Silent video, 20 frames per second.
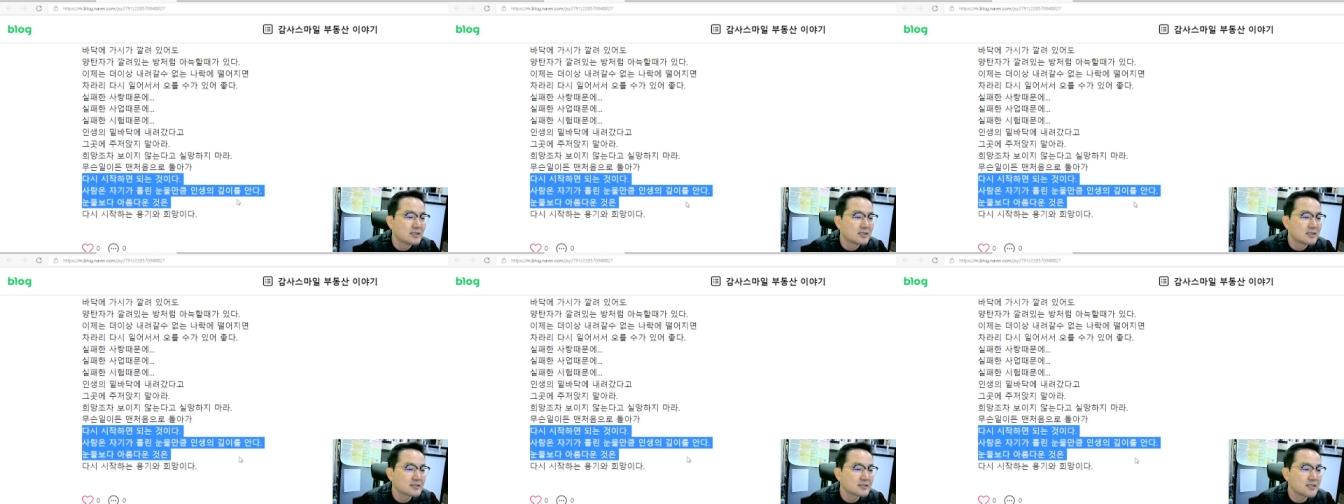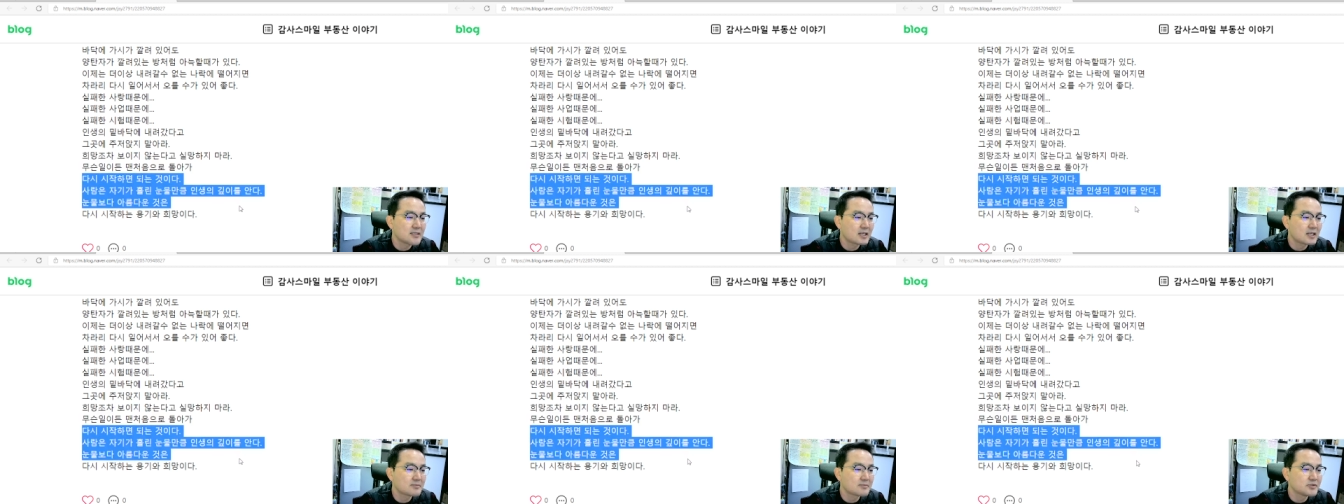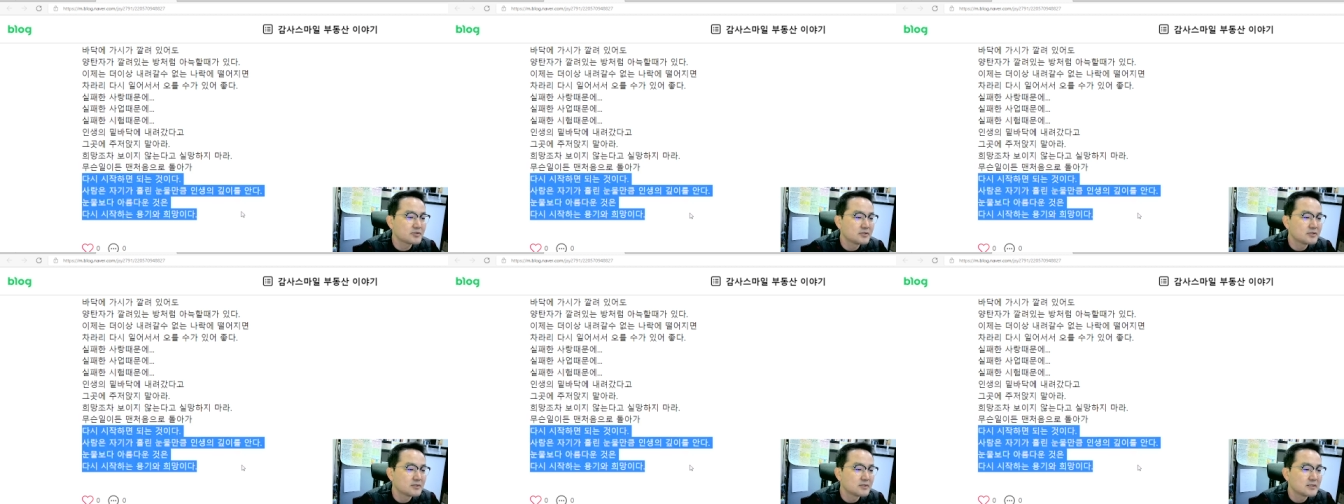
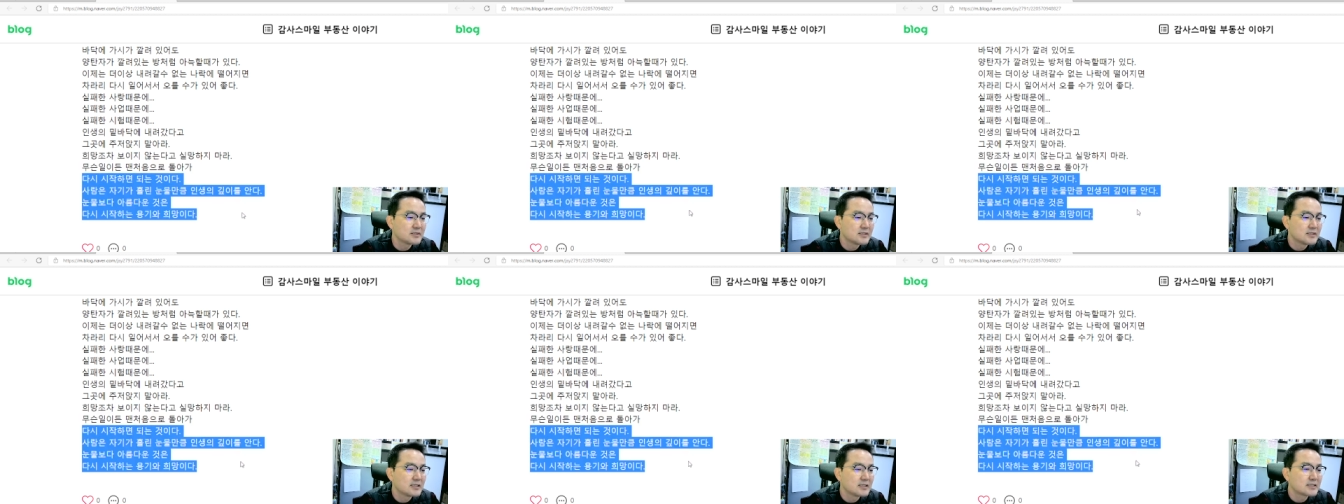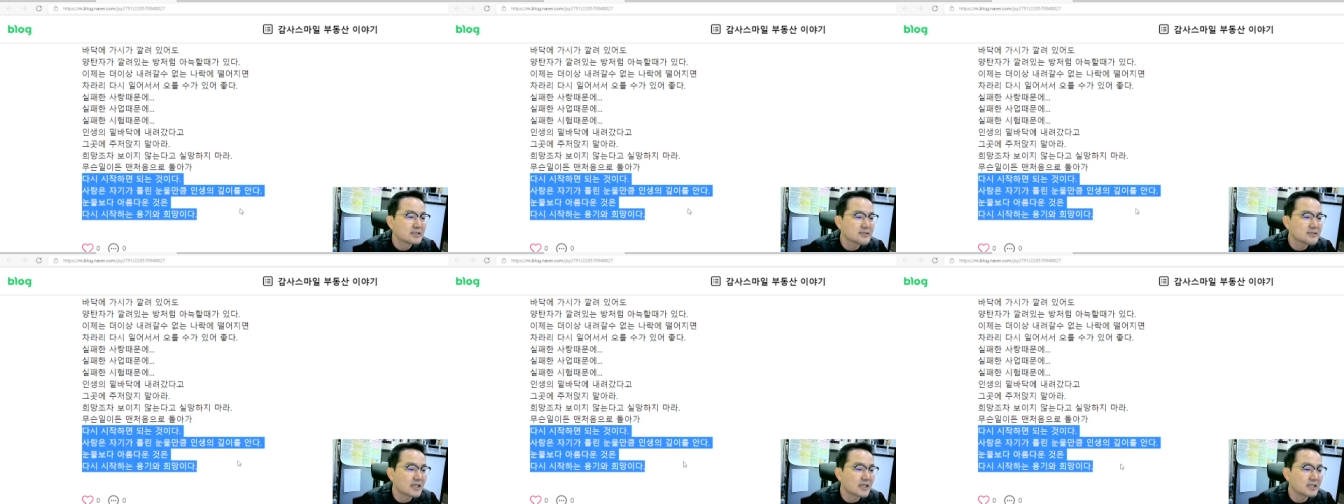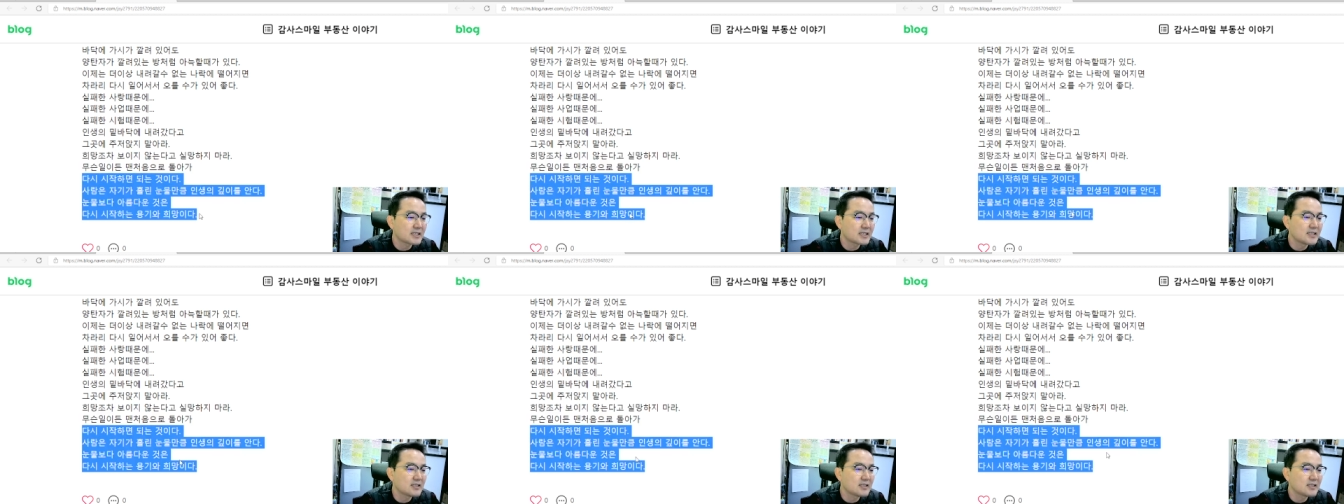사람은
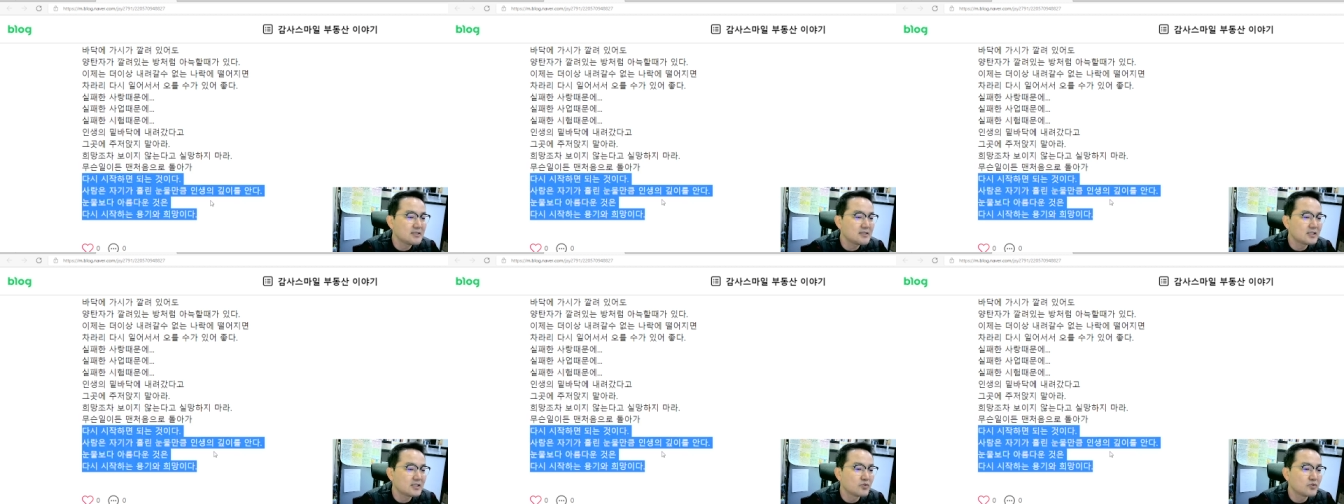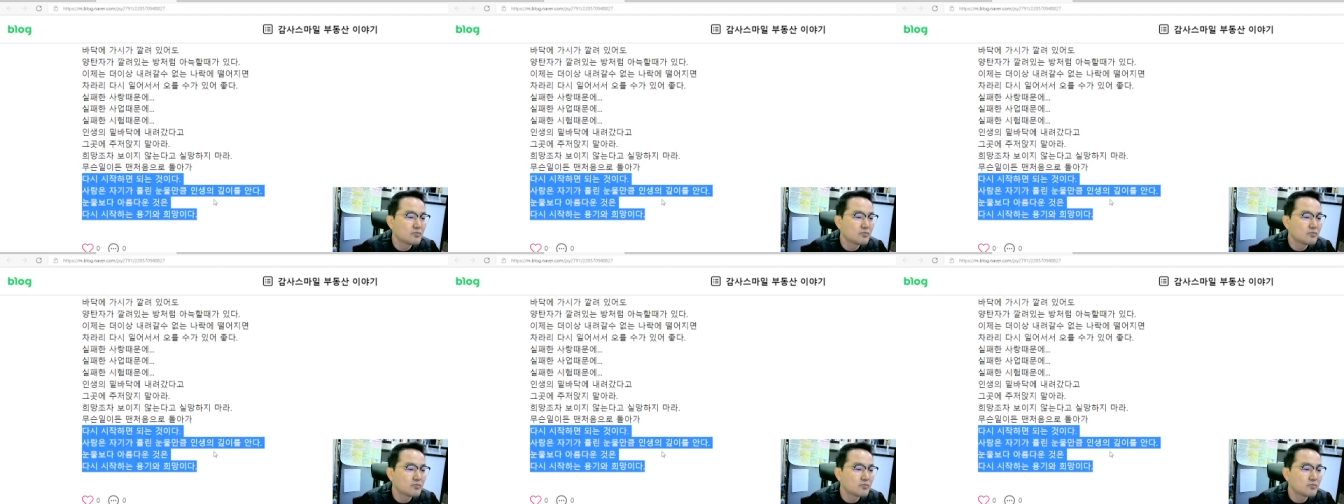자기가 흘린